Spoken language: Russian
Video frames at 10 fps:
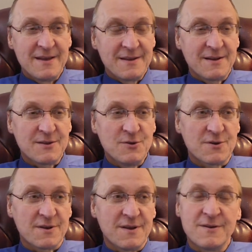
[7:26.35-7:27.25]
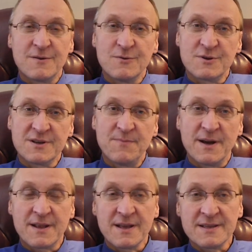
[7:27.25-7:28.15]
который уже
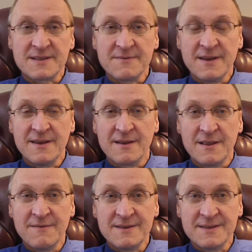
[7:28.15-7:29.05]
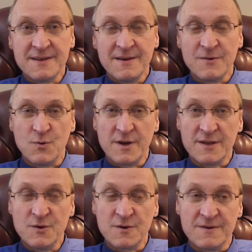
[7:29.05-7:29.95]
погряз в своей левизне, у
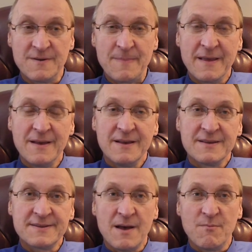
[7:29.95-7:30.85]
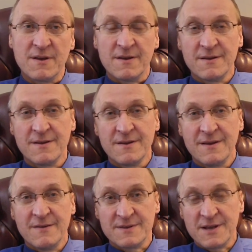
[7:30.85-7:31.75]
которого самые
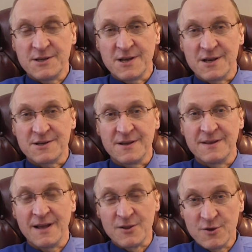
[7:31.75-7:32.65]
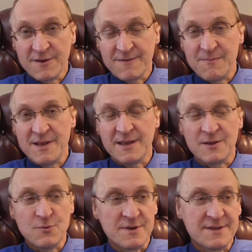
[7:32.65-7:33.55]
высочайшие. Налоги в
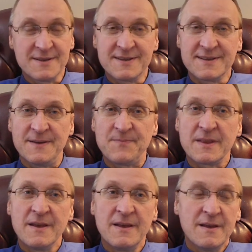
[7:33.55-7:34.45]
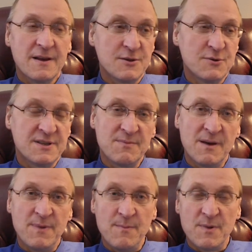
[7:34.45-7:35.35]
Америке, ну, единственное, хочу
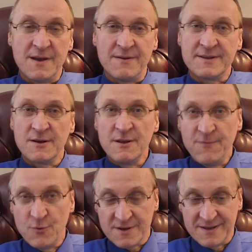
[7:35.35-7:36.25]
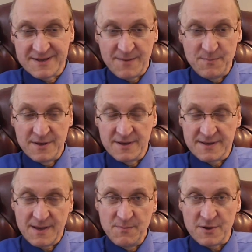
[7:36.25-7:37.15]
себя поправить. Калифорния
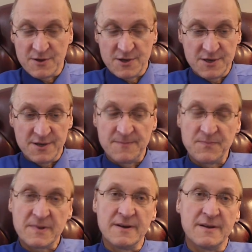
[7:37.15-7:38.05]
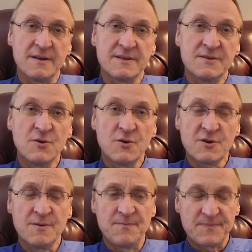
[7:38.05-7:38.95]
соперничает э, с
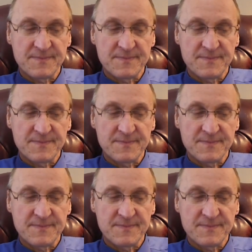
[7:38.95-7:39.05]
Нью-Йорком